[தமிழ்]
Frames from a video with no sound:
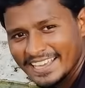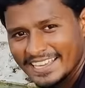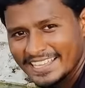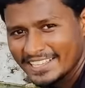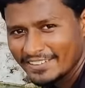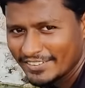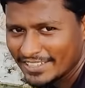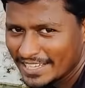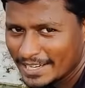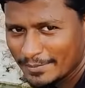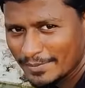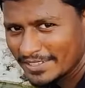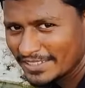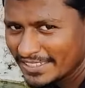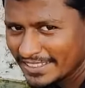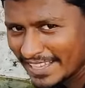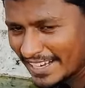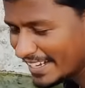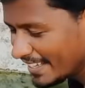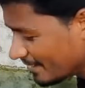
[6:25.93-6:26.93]
இதை வந்து நம்ம வந்து
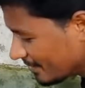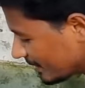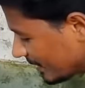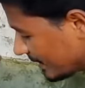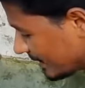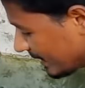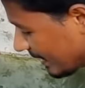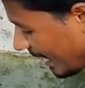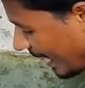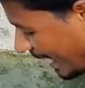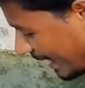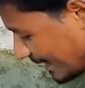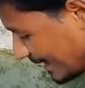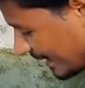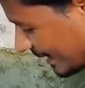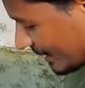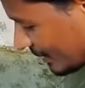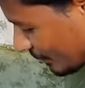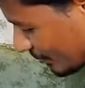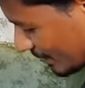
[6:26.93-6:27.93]
தனியாக வந்து எடுத்துக்கலாம்
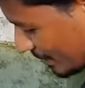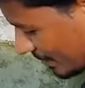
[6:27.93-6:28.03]
அதுக்கடுத்து வந்து